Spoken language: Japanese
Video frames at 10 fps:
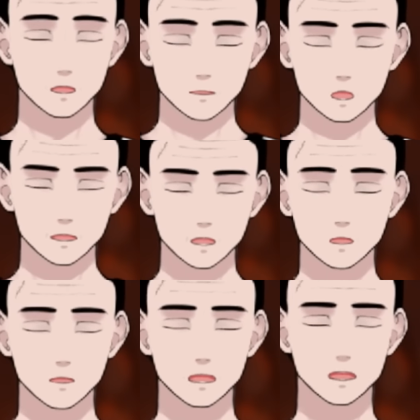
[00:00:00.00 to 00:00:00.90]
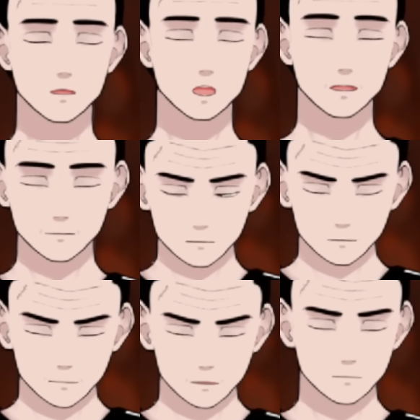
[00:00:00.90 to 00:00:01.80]
まだ。まだ出てませ
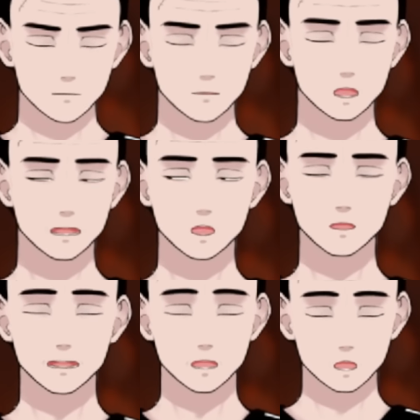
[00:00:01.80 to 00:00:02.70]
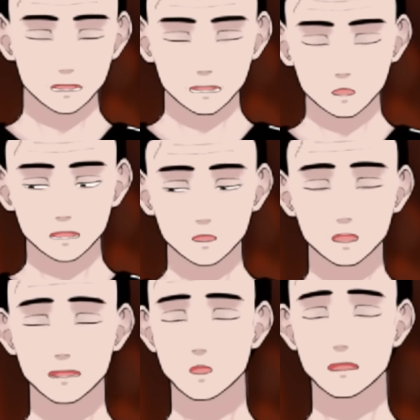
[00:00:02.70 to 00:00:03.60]
ん。なので、さあ
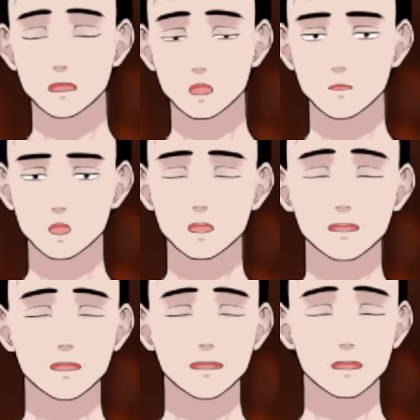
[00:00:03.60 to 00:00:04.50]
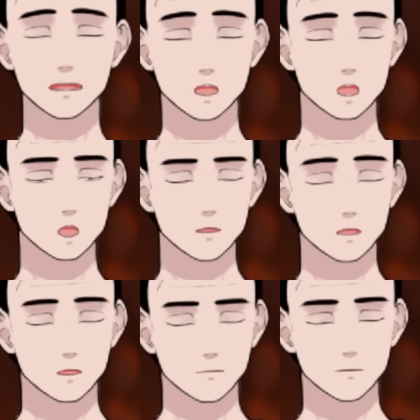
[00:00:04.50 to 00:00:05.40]
もう皆さん知ってると思うんですよ。
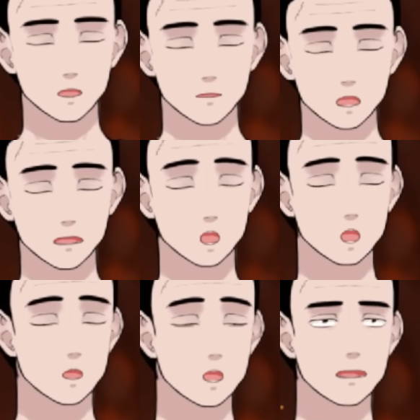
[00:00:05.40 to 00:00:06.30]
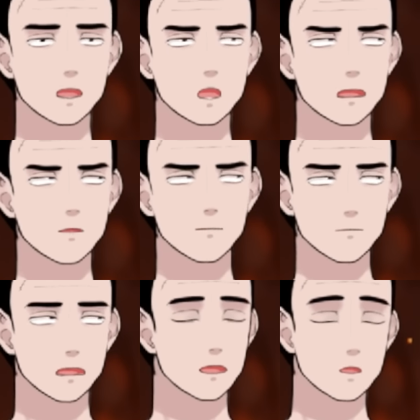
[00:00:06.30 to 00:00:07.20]
もうこの時点では多分
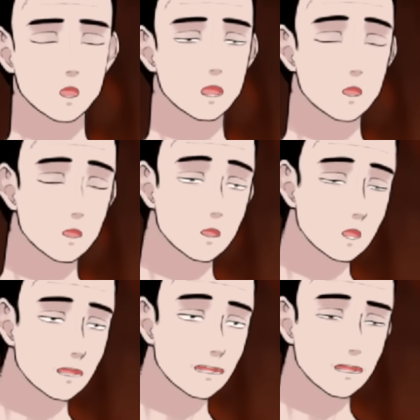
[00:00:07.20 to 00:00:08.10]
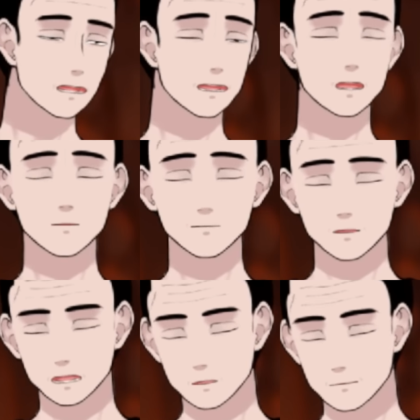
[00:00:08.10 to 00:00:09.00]
昨日の夜に出てるんで、
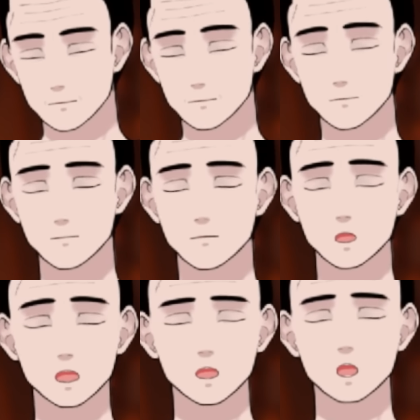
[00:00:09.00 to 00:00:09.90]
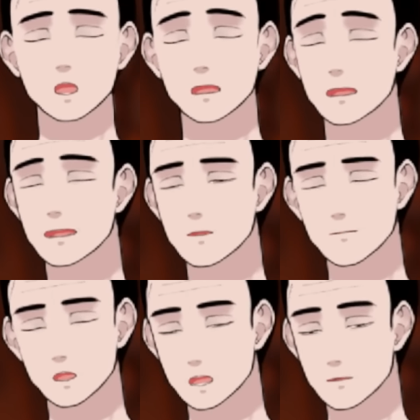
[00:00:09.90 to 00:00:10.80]
一応喋ってるん
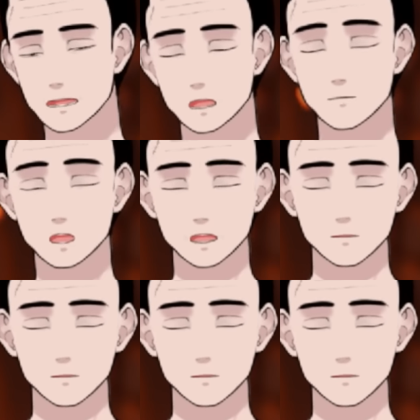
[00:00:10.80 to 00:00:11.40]
で、ね。